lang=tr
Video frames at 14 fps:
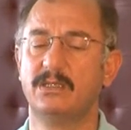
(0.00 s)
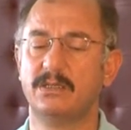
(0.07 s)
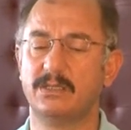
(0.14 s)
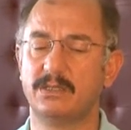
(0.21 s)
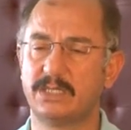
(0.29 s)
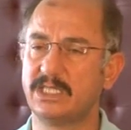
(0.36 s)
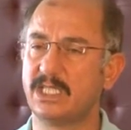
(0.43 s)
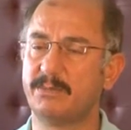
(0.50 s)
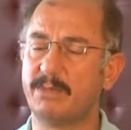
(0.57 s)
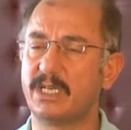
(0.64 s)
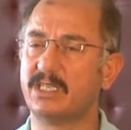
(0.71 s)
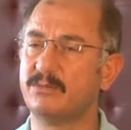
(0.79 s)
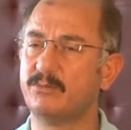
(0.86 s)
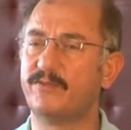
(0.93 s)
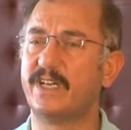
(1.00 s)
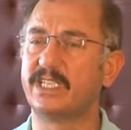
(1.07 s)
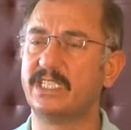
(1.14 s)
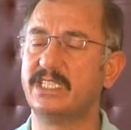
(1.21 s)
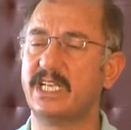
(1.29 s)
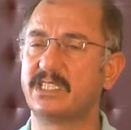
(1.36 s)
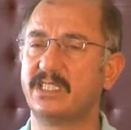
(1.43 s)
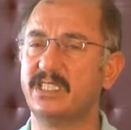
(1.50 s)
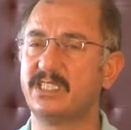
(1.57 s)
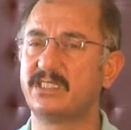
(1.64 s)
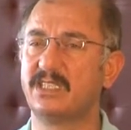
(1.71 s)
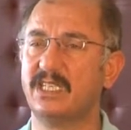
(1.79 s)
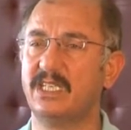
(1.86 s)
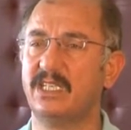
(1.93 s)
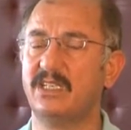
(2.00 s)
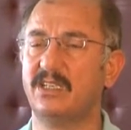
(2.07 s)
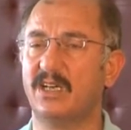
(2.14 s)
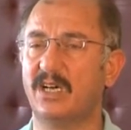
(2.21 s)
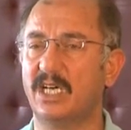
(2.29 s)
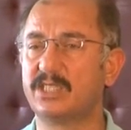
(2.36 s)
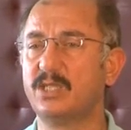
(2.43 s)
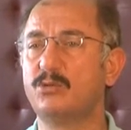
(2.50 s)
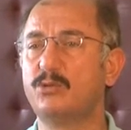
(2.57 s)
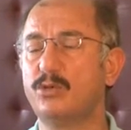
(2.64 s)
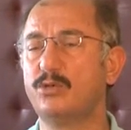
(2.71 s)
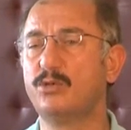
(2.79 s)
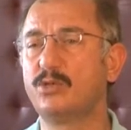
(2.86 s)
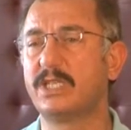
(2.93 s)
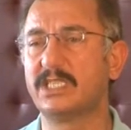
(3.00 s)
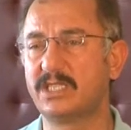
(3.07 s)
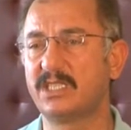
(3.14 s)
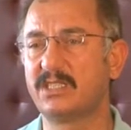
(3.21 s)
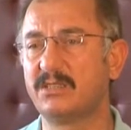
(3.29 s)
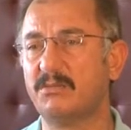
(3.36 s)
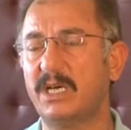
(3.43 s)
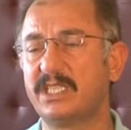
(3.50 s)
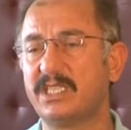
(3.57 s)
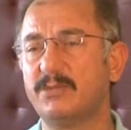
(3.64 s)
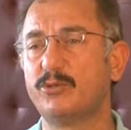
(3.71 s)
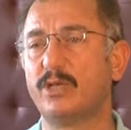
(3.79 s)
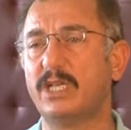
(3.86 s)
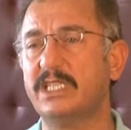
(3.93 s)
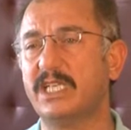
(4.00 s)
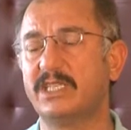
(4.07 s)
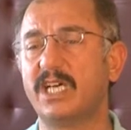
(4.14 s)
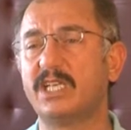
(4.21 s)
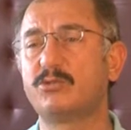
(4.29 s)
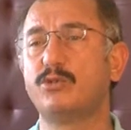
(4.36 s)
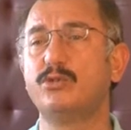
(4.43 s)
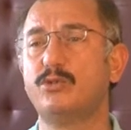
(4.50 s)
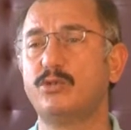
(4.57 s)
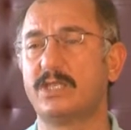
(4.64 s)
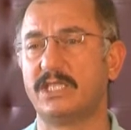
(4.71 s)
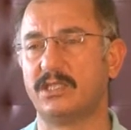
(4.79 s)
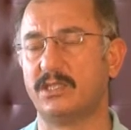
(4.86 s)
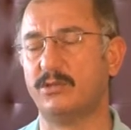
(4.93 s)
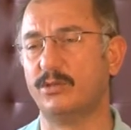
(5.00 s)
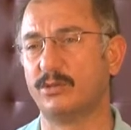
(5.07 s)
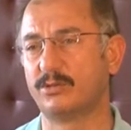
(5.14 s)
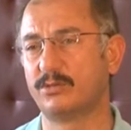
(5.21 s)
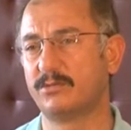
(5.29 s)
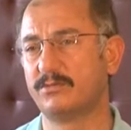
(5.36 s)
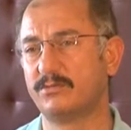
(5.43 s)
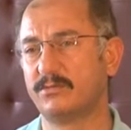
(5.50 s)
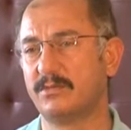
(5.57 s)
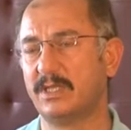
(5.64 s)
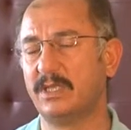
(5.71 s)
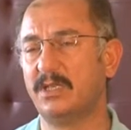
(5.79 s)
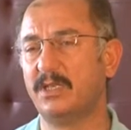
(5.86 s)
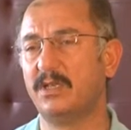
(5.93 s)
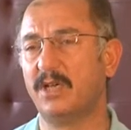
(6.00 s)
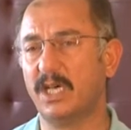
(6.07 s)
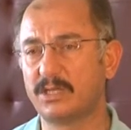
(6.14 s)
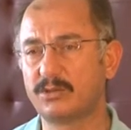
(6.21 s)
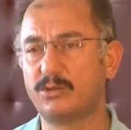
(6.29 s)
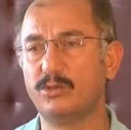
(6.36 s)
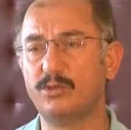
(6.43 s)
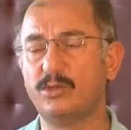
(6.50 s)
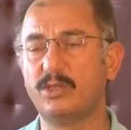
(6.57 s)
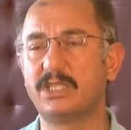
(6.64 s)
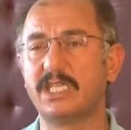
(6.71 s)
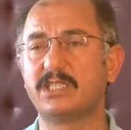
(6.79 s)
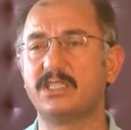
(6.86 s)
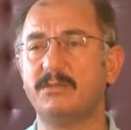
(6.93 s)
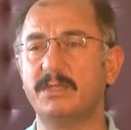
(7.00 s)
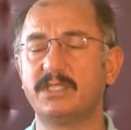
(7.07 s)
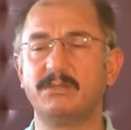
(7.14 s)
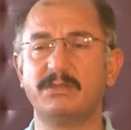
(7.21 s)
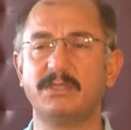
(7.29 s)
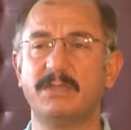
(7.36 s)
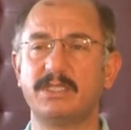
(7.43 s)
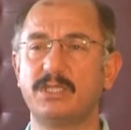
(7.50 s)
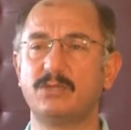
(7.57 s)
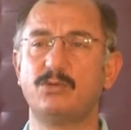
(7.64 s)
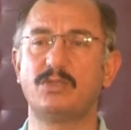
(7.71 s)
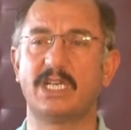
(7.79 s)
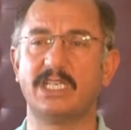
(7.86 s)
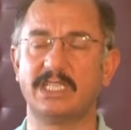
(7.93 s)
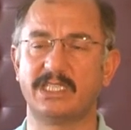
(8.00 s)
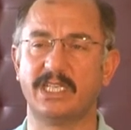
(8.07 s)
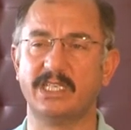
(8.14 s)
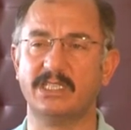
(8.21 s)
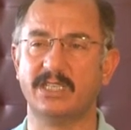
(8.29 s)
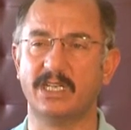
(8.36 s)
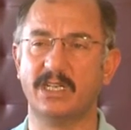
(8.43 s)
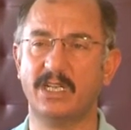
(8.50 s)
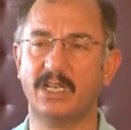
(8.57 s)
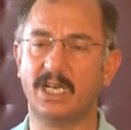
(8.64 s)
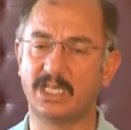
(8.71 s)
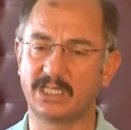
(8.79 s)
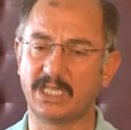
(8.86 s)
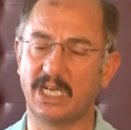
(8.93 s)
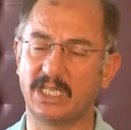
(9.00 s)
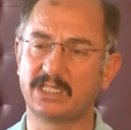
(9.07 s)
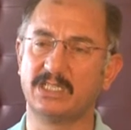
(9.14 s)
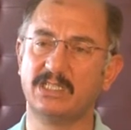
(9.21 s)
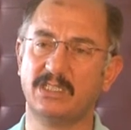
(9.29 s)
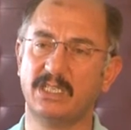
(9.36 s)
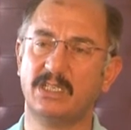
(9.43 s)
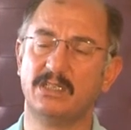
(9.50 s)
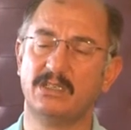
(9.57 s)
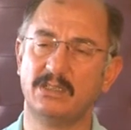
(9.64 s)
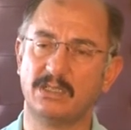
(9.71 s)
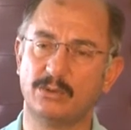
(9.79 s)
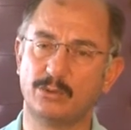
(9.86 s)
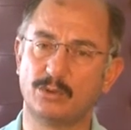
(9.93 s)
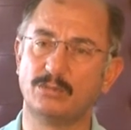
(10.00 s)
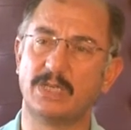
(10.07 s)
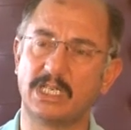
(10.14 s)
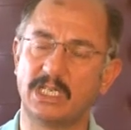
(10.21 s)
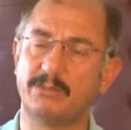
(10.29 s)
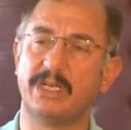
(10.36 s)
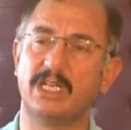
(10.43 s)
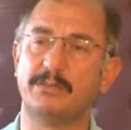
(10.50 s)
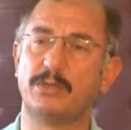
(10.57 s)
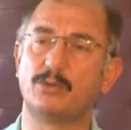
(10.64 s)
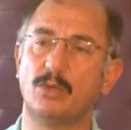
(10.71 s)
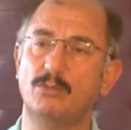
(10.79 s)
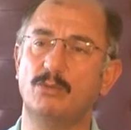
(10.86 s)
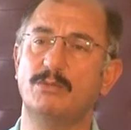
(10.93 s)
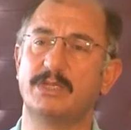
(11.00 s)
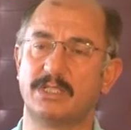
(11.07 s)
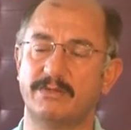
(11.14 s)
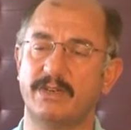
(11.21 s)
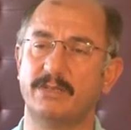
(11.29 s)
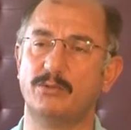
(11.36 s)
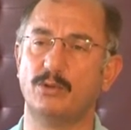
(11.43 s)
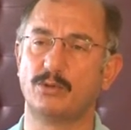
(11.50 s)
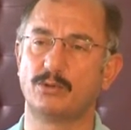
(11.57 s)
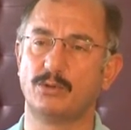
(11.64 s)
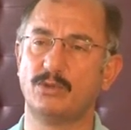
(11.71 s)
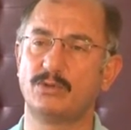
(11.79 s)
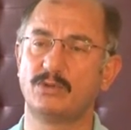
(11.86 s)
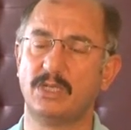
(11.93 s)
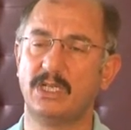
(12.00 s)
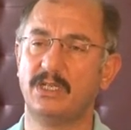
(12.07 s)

E, siz de bakın fark edersiniz. Atın kuyruğu kesik, matem törenlerinde at kuyruğu kesiliyor. At kuyruğunun kesilmesi bizim eski Türk adetlerinden. Hatta atın e, hükümdarla beraber gömülmesi var biliyorsunuz.